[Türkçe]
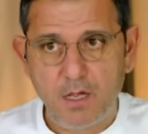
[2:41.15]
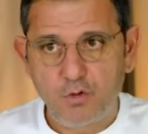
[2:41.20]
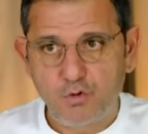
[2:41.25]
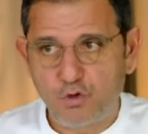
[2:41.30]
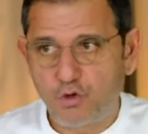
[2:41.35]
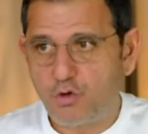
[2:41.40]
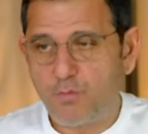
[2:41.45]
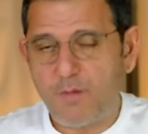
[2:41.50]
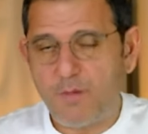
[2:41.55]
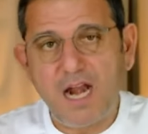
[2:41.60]

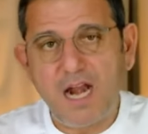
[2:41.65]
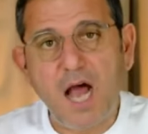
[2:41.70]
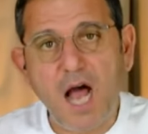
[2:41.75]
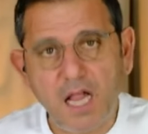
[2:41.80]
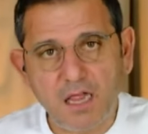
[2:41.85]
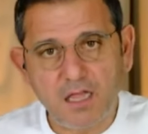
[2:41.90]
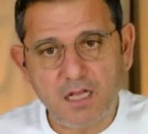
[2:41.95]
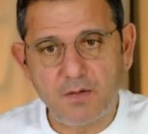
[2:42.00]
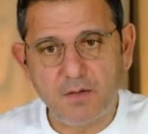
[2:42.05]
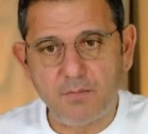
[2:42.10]
Çünkü ben
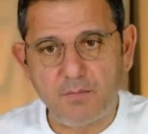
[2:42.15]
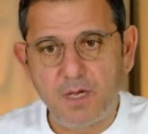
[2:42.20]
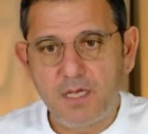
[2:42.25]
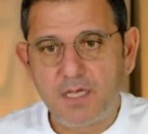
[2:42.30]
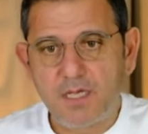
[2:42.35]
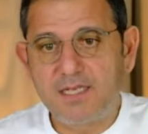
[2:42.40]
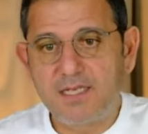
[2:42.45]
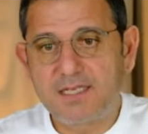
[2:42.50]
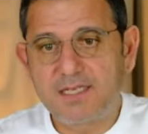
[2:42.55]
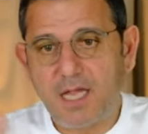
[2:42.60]
halkım.
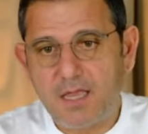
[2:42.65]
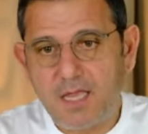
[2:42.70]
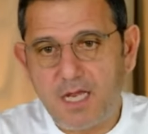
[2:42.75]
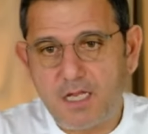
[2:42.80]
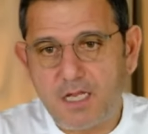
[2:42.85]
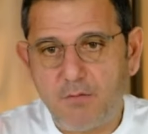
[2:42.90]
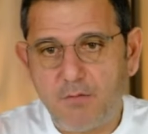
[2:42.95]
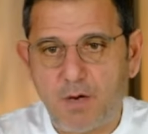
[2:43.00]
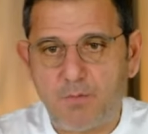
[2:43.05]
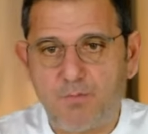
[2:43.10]

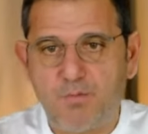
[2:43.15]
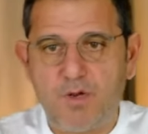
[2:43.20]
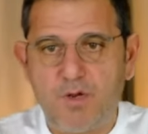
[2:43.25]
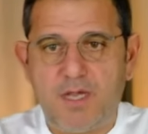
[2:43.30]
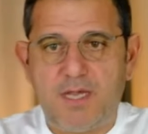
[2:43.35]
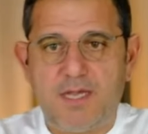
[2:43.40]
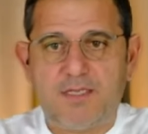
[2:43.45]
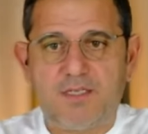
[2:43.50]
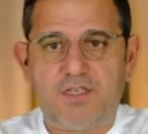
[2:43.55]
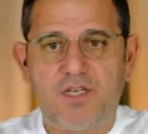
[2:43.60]
İnsanlar da bak
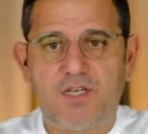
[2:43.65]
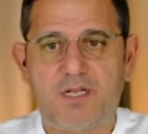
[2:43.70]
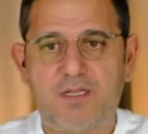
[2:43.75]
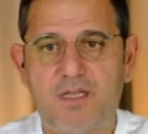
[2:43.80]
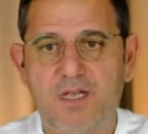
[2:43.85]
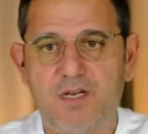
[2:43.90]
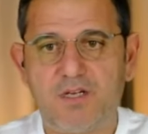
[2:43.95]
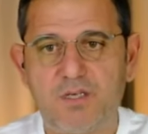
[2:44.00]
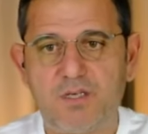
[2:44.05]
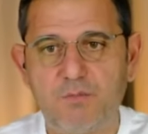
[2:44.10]
buraya
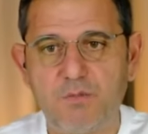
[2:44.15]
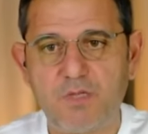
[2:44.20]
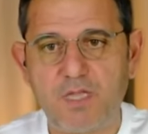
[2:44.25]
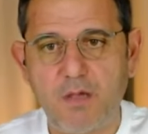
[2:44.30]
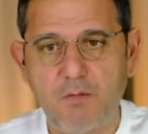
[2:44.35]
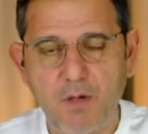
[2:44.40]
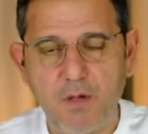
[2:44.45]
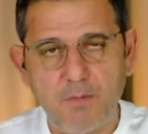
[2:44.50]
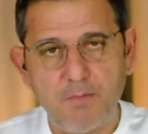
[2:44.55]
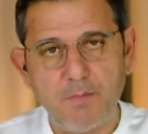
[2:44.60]
yazacaklar şimdi
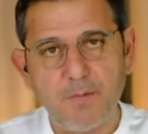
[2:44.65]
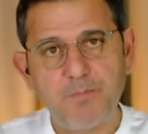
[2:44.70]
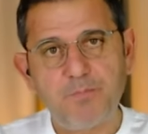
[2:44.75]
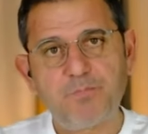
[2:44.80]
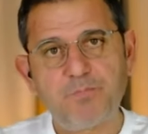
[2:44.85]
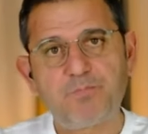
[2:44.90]
tamam mı?